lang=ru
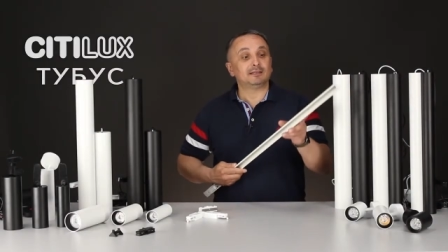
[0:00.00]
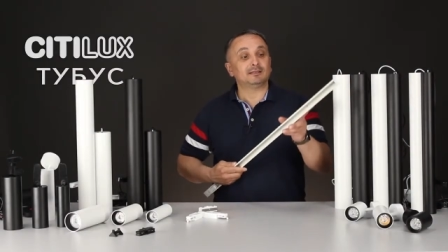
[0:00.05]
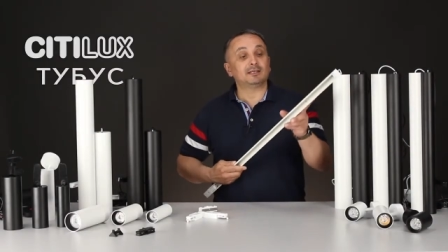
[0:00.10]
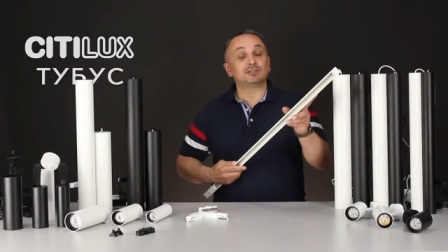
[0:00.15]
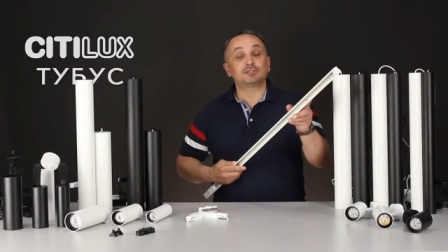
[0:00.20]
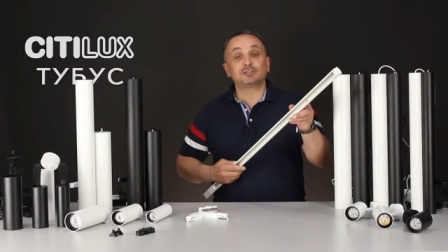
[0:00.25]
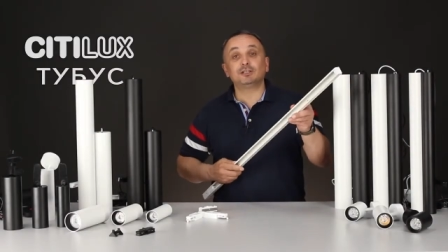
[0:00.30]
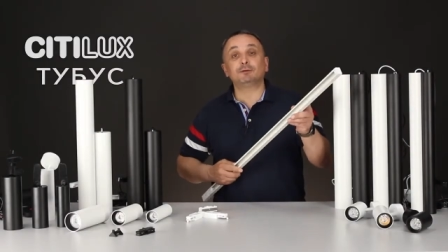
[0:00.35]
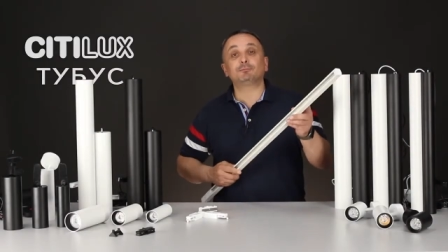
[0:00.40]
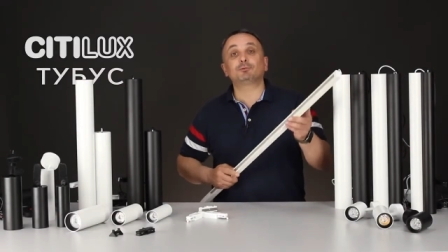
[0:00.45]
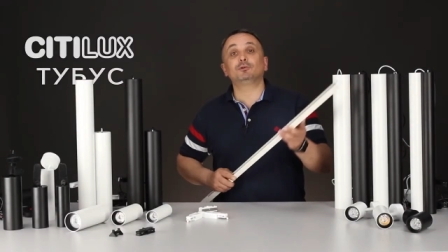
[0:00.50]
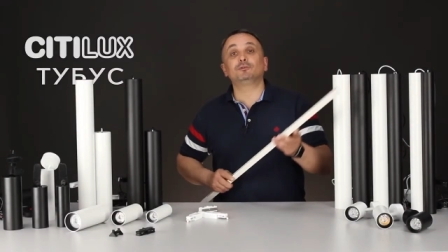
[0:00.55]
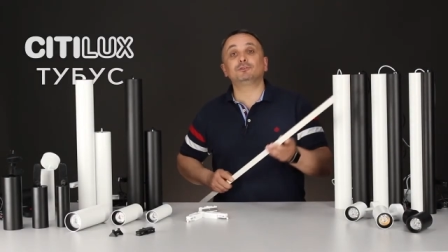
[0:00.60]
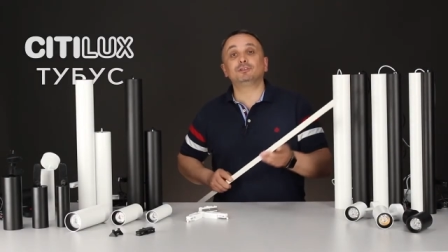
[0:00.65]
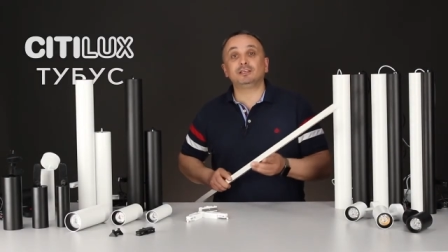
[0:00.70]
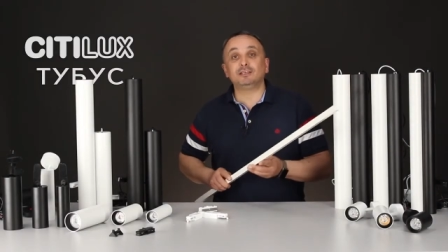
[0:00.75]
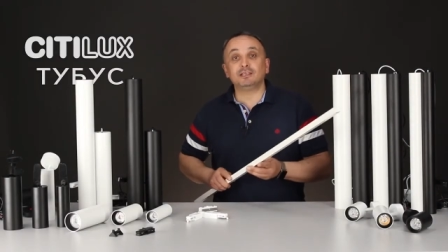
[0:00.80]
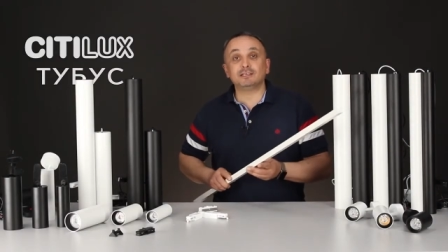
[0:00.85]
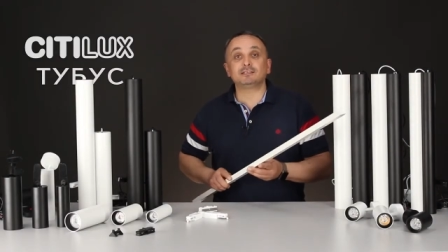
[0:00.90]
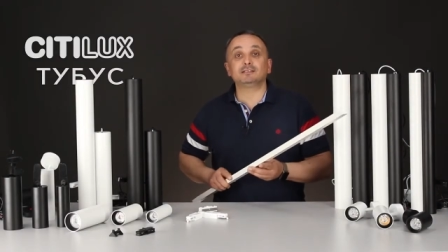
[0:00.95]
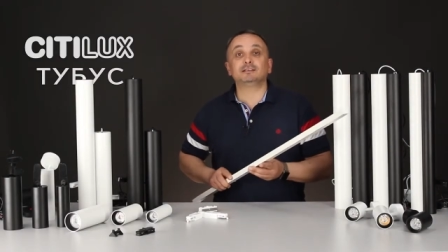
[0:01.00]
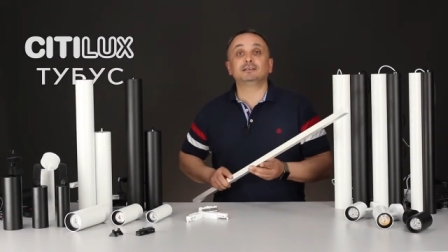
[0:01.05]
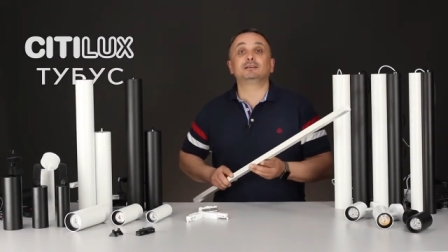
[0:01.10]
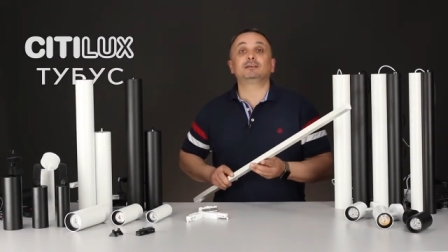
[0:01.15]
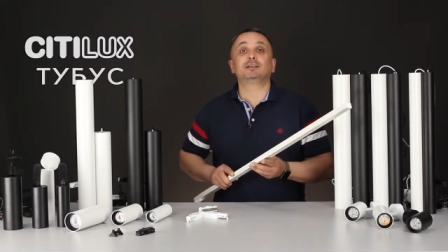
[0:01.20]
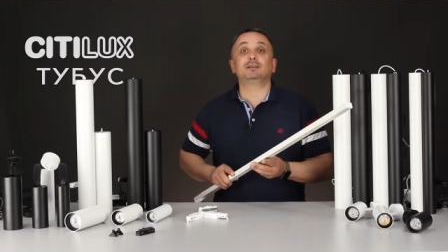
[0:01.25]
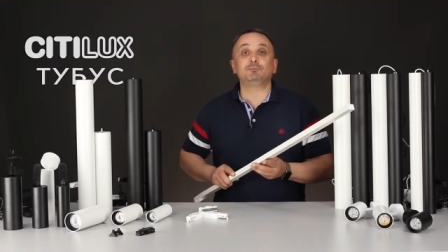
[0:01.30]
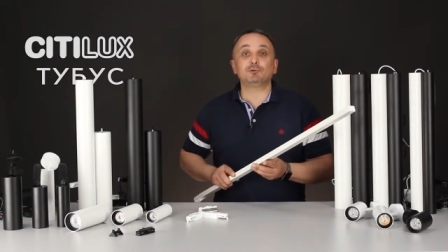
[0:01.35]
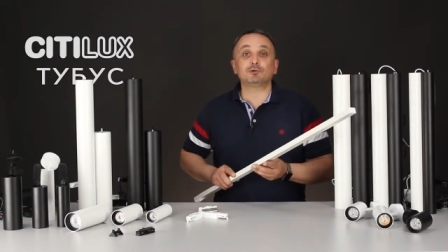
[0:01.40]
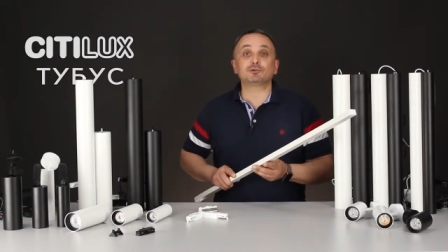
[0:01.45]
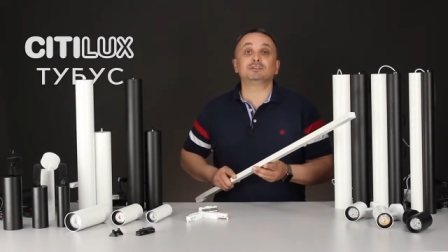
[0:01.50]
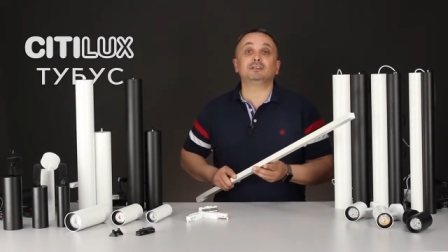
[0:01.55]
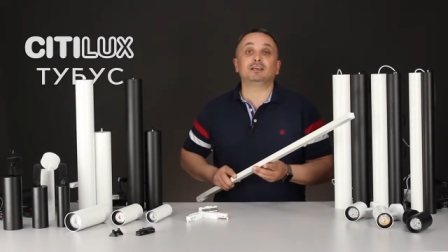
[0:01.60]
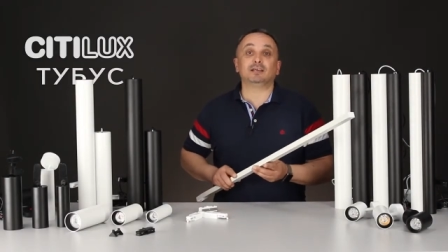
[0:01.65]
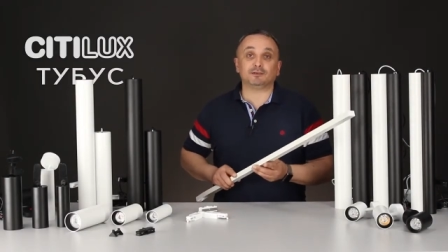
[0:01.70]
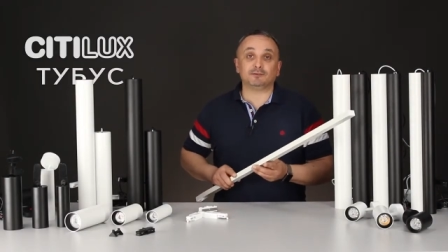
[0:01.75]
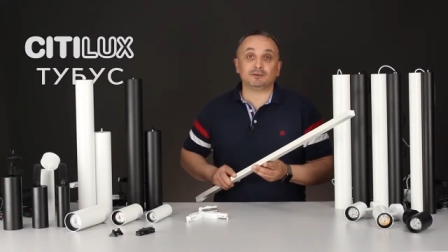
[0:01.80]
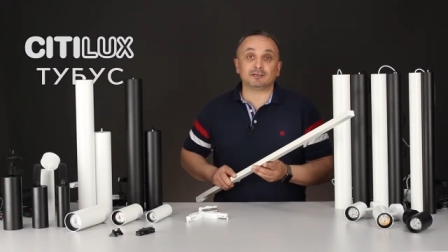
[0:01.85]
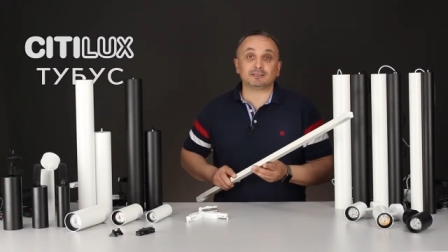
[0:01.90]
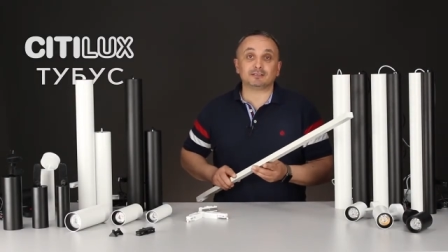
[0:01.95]
На шинопроводе есть
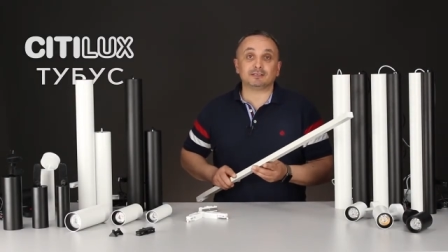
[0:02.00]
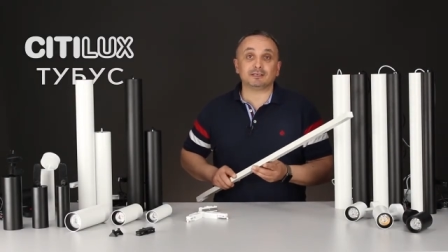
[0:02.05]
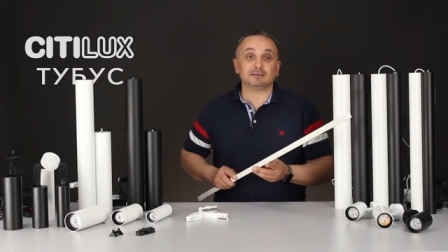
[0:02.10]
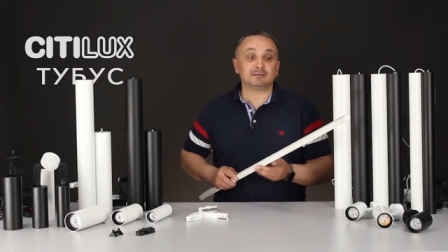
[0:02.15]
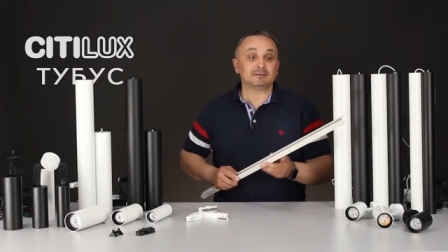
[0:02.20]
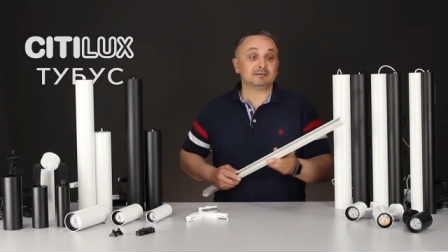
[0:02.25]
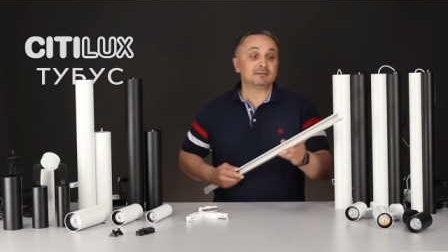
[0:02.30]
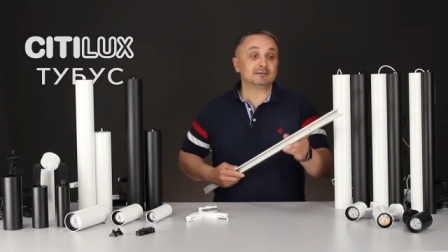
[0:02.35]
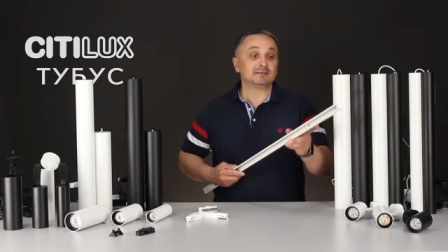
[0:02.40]
крепежные отверстия.